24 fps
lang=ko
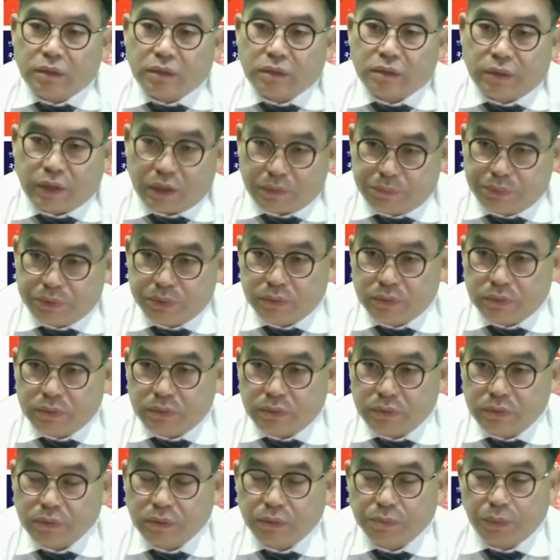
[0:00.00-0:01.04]
그래프,
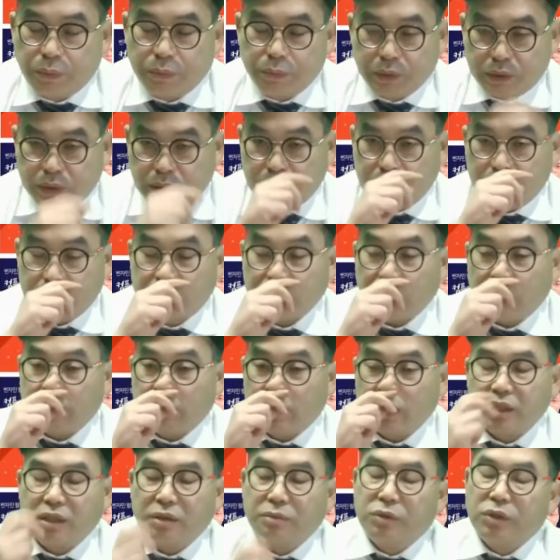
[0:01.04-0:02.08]
이게 뭡니까? 일차원
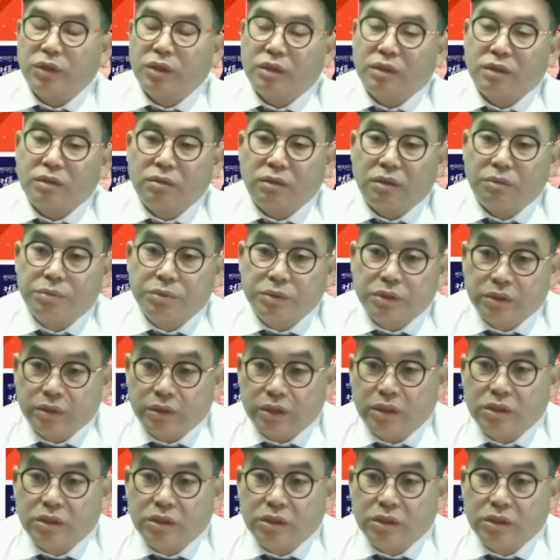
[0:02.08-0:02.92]
막대 모양의 그래프죠.